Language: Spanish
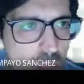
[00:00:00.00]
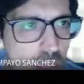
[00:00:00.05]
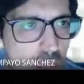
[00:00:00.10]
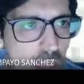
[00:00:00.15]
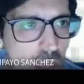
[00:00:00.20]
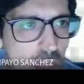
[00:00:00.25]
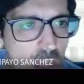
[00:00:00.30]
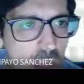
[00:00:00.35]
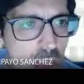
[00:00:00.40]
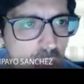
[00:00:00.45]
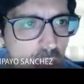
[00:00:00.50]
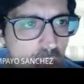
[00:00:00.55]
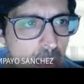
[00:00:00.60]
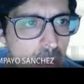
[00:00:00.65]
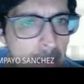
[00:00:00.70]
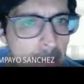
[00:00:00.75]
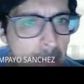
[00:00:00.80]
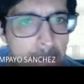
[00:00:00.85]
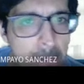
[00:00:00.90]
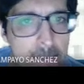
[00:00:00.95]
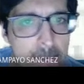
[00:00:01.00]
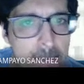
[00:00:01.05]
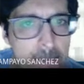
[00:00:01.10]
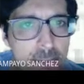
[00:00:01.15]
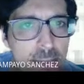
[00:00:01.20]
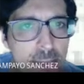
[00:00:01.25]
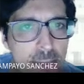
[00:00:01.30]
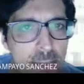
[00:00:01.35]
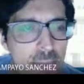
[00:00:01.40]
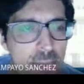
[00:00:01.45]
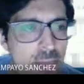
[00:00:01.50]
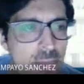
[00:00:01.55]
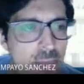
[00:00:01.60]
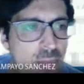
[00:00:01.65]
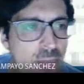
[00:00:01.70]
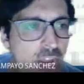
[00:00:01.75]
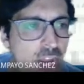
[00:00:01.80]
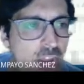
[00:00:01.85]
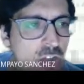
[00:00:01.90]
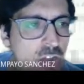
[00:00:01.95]
Em, para
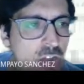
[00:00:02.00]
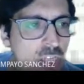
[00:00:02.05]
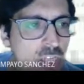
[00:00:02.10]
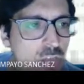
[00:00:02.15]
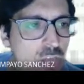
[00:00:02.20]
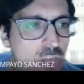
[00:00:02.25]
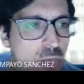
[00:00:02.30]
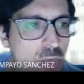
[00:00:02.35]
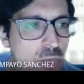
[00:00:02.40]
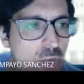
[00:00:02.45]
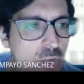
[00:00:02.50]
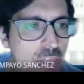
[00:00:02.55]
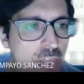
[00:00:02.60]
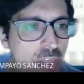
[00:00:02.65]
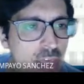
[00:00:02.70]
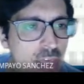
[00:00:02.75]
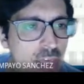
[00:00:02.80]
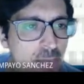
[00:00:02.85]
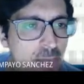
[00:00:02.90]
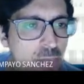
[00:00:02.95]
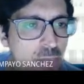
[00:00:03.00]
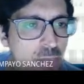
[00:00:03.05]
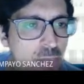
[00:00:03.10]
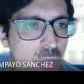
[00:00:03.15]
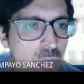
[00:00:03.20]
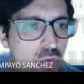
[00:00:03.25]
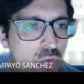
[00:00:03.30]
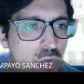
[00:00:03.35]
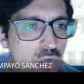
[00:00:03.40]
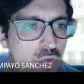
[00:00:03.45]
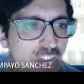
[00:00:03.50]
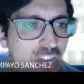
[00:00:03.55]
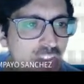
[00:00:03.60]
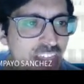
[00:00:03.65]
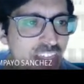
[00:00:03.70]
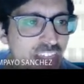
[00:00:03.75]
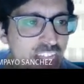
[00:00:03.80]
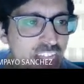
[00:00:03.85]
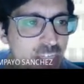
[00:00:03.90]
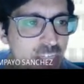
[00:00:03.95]
que nos hagamos también una idea, podemos utilizar
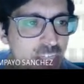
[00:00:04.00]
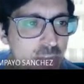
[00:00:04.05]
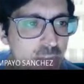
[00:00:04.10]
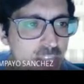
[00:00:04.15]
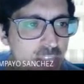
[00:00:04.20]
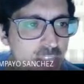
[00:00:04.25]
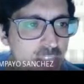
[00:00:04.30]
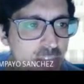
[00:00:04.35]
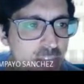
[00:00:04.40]
split.